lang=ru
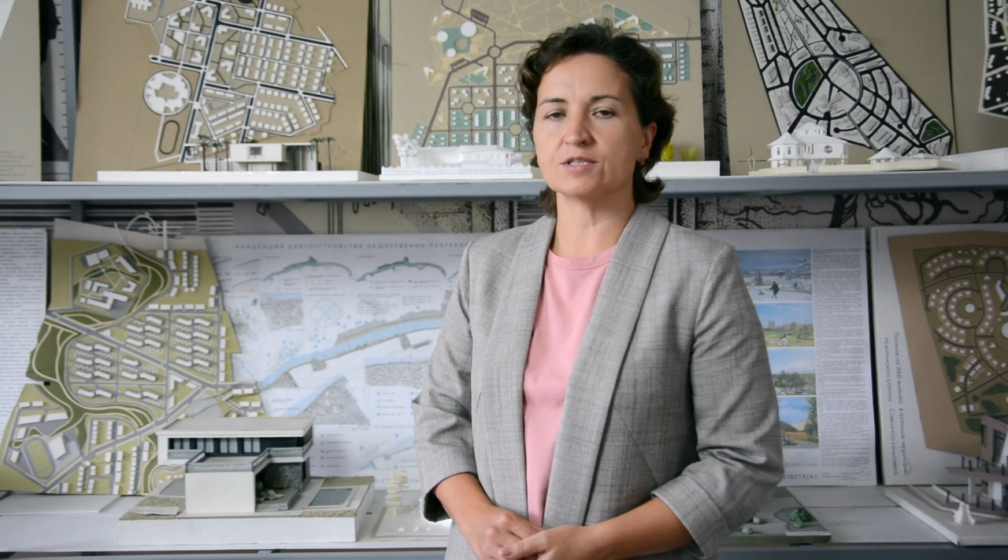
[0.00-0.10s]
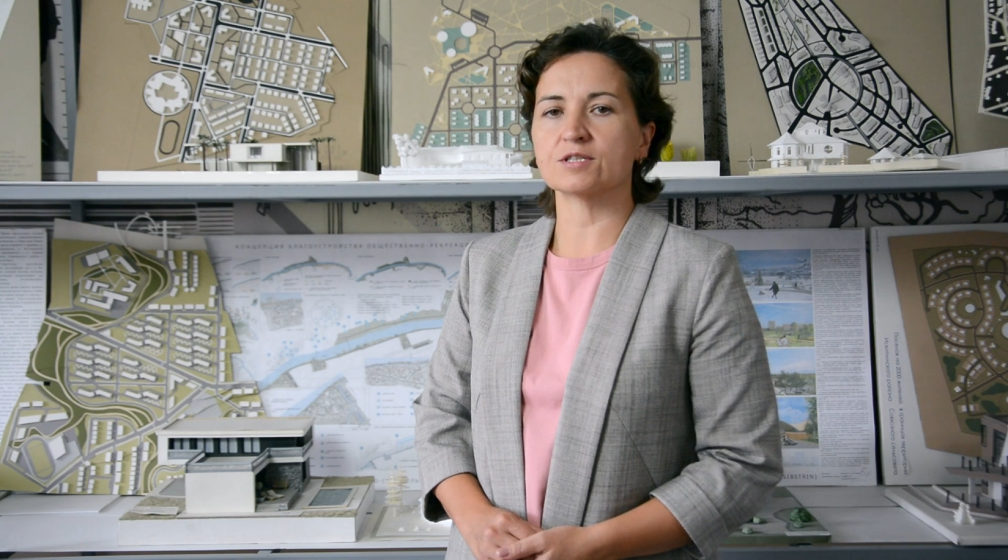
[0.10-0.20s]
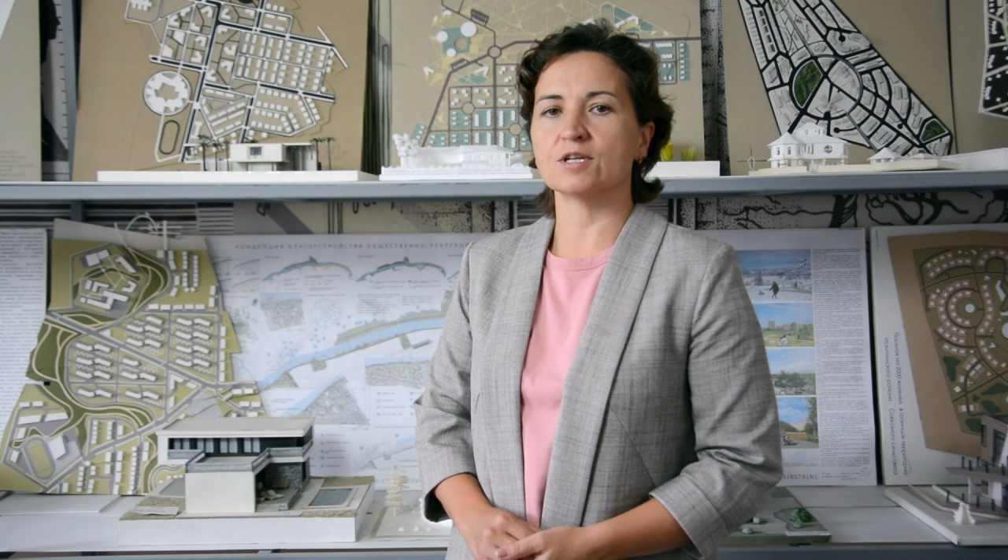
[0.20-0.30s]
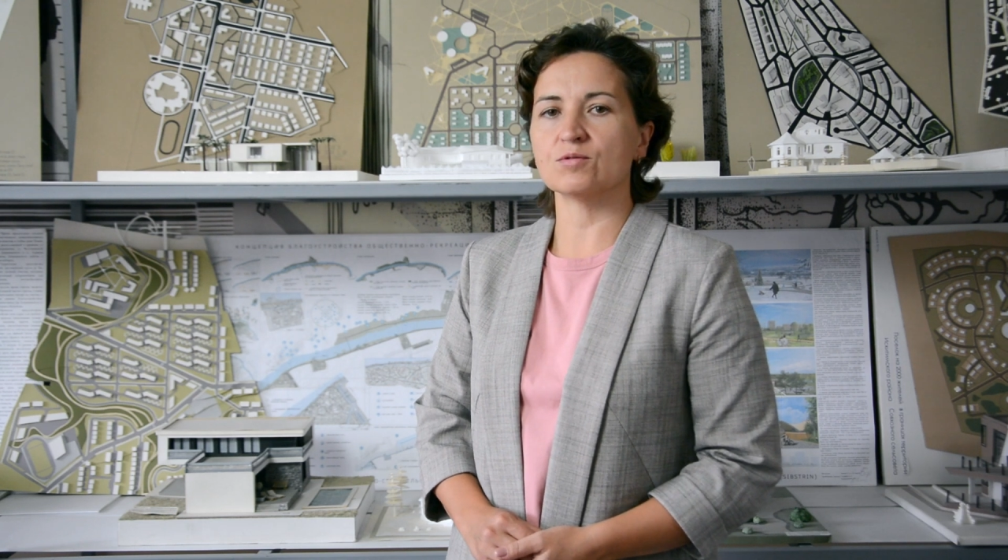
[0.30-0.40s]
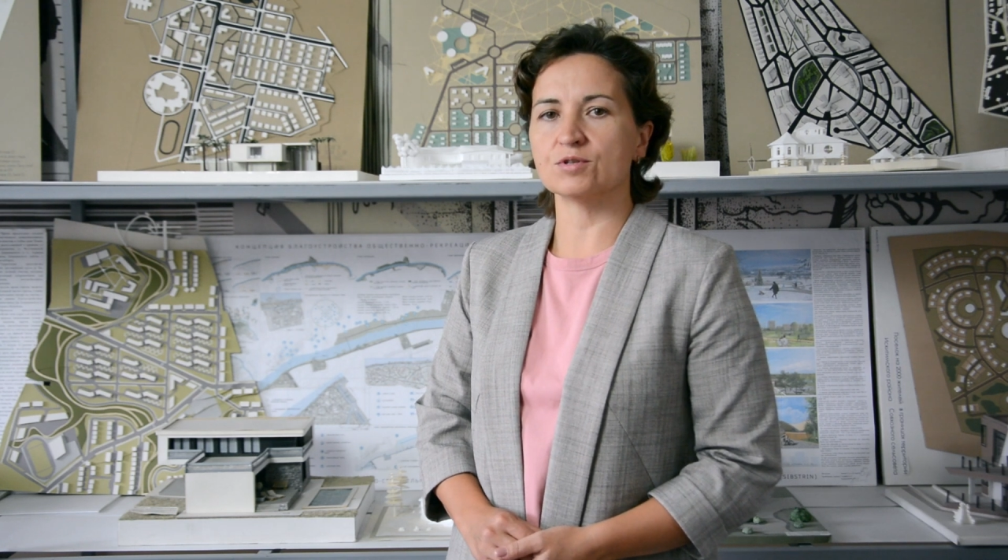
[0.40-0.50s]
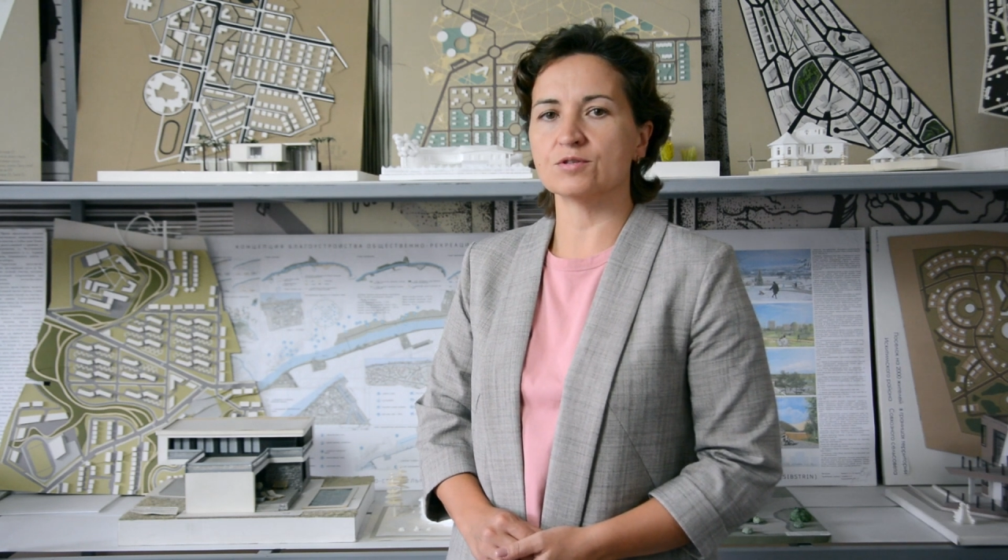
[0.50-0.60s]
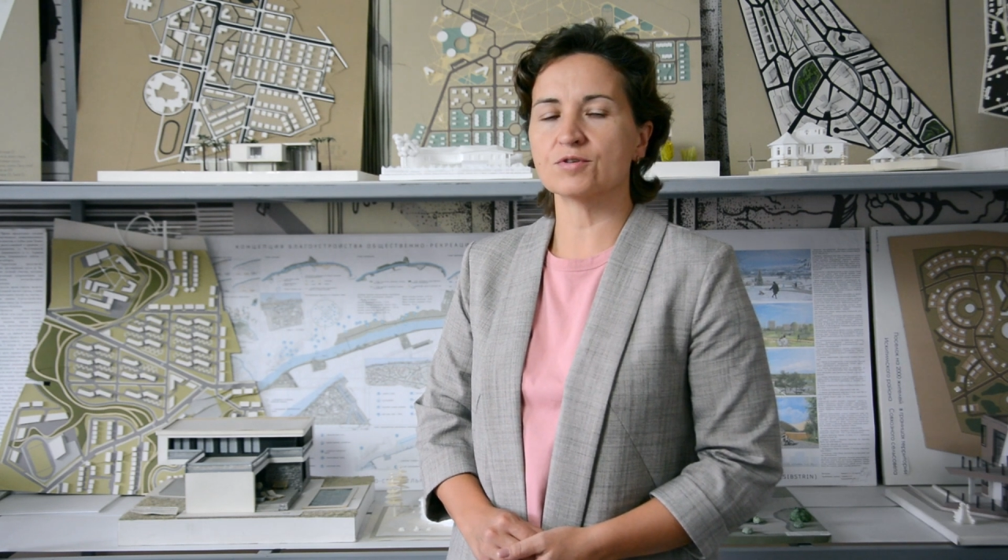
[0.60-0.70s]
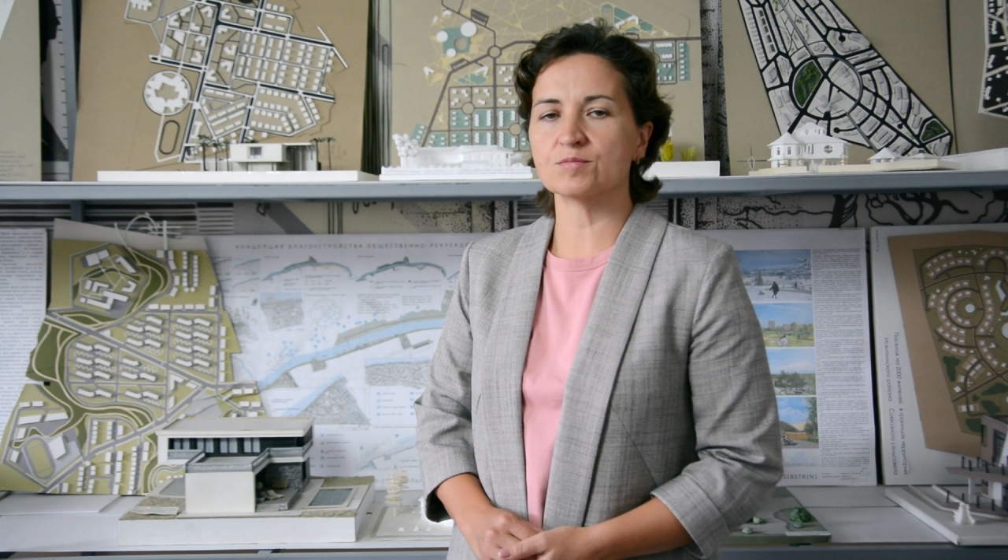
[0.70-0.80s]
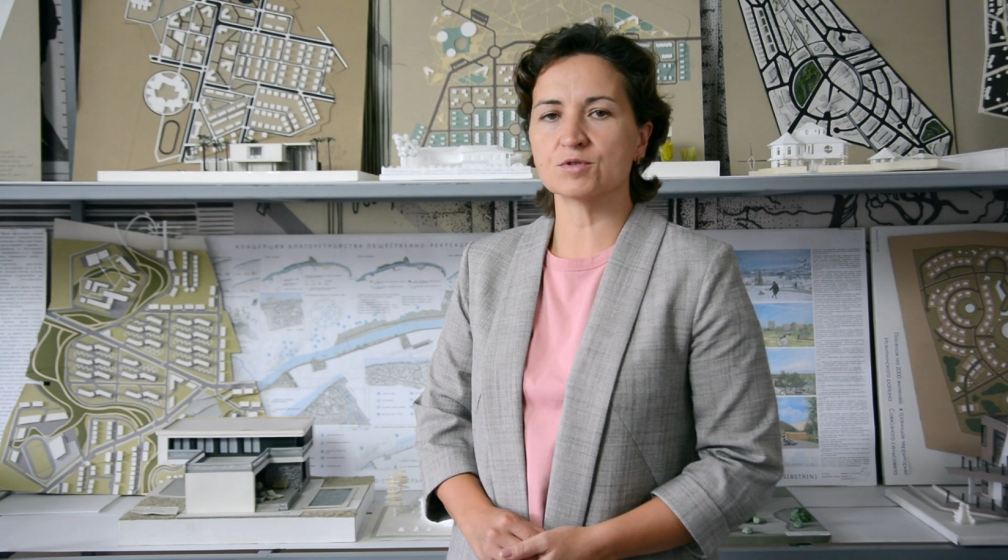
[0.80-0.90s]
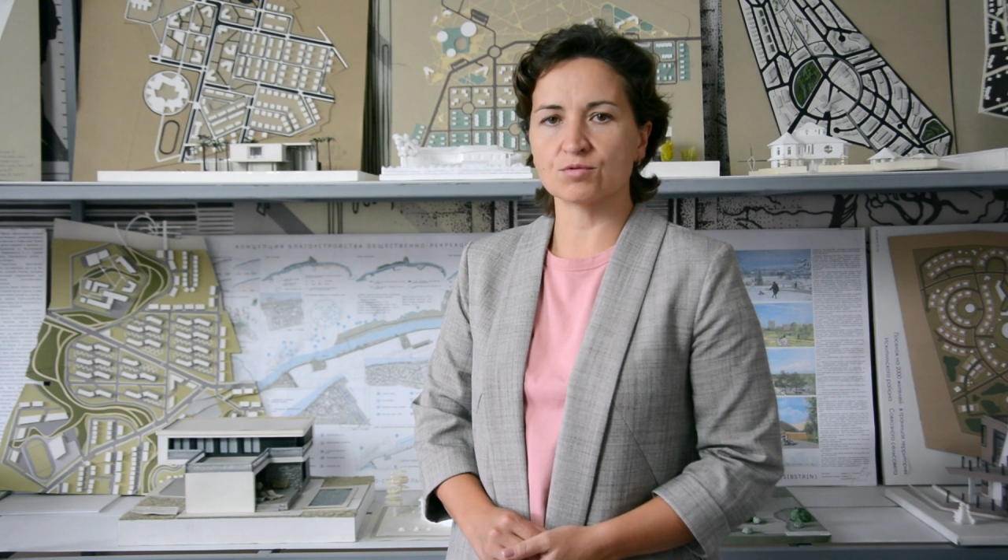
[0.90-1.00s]
технологий
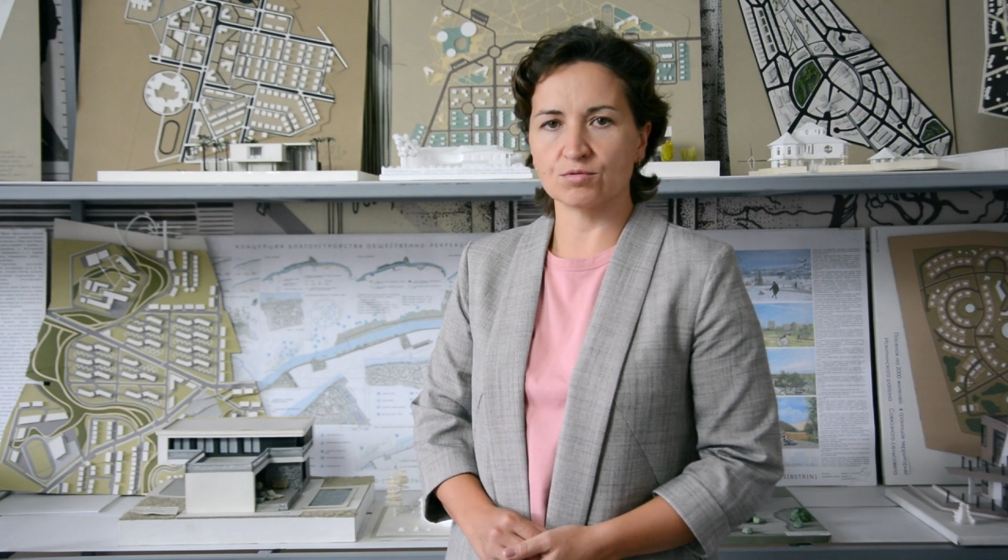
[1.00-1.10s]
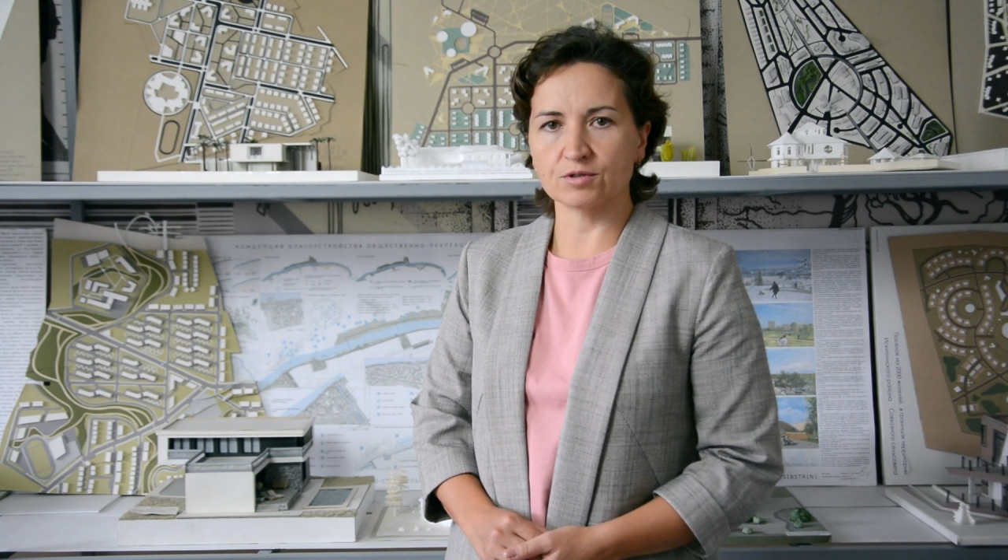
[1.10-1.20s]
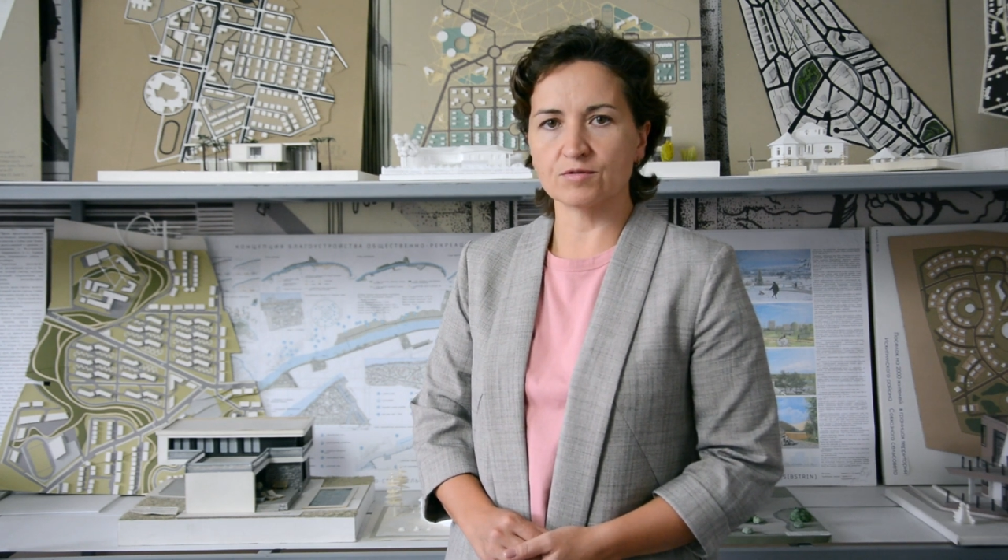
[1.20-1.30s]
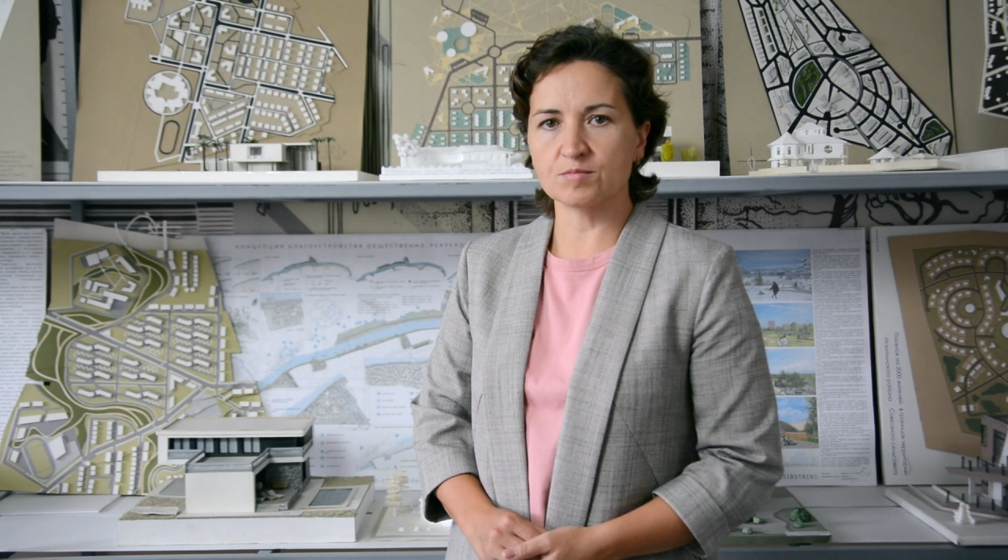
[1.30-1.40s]
информационного